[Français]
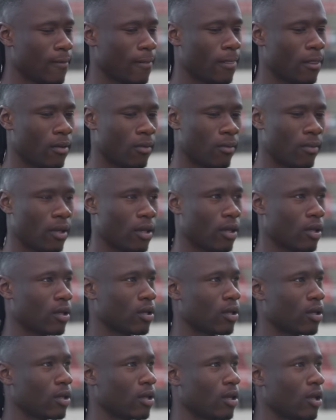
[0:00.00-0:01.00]
Et tu marques en
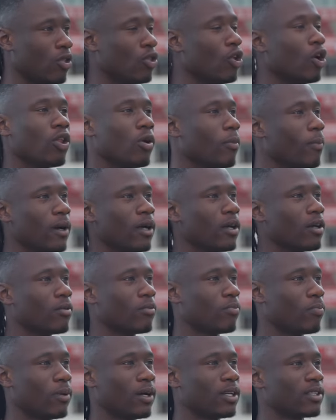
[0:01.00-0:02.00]
plus Non, non, pas,
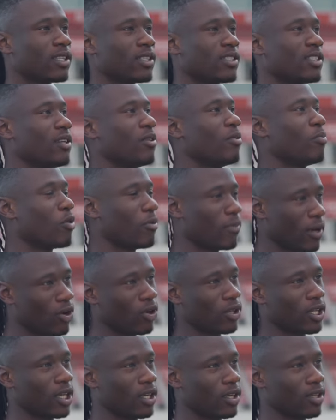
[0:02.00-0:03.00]
pas ça, c'était première
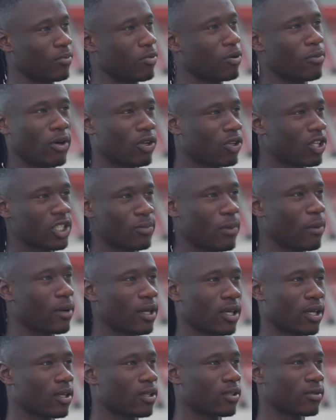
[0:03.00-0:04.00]
rentrée. Première,
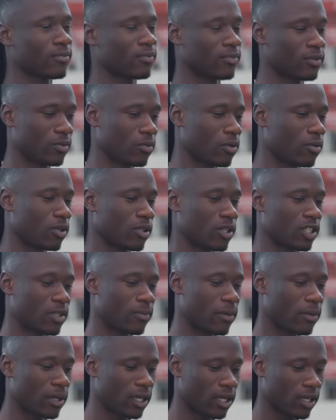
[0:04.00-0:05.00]
rentrée. Première rentrée, j'ai
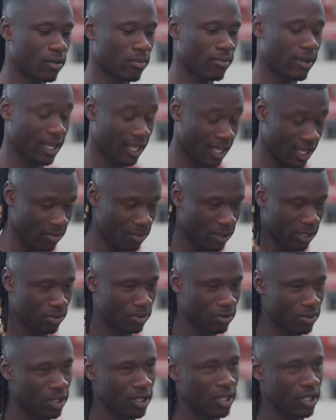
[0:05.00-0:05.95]
pas marqué, pardon.